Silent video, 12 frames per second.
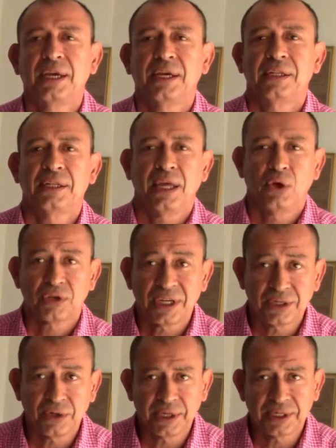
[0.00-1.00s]
de dos
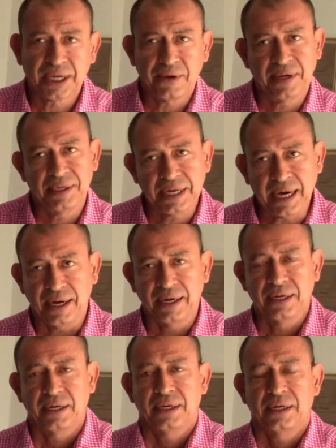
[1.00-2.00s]
sesiones que van ya
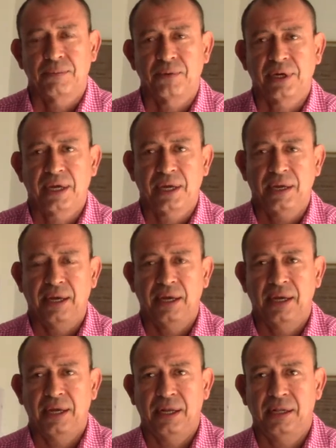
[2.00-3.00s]
porque
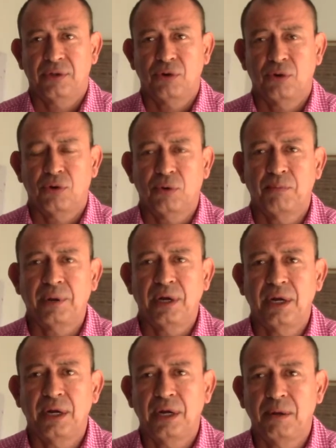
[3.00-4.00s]
entró
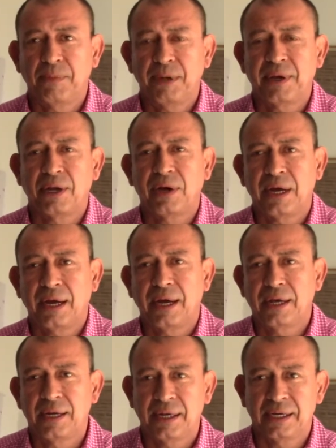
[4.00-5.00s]
el primero
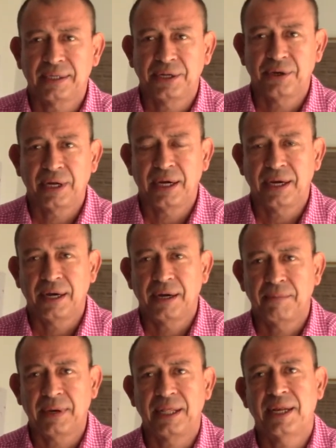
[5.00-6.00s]
la, señora
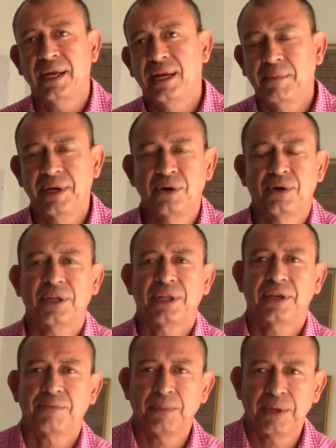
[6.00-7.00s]
madre de la menor,
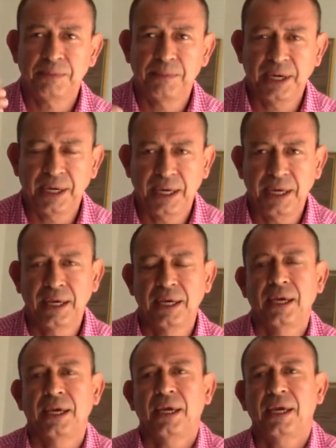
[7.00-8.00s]
después viene
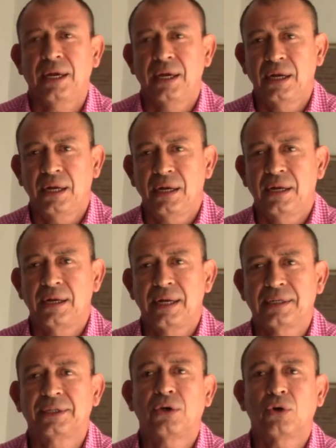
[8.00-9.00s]

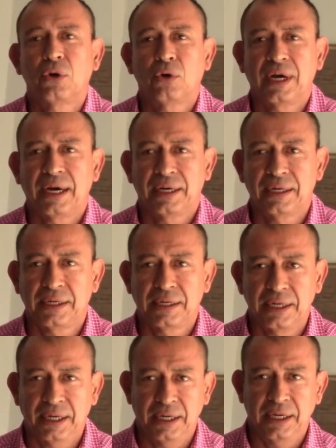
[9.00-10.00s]
la psicóloga
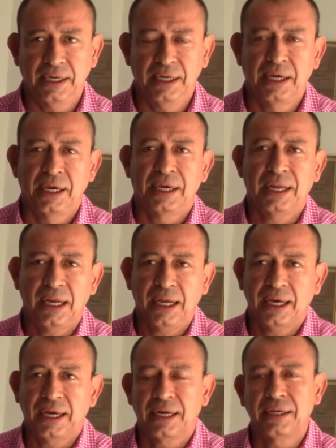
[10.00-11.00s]
eh,
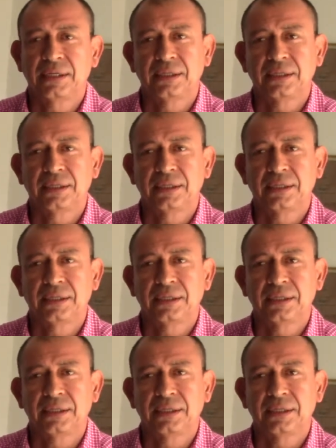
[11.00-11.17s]
clínica,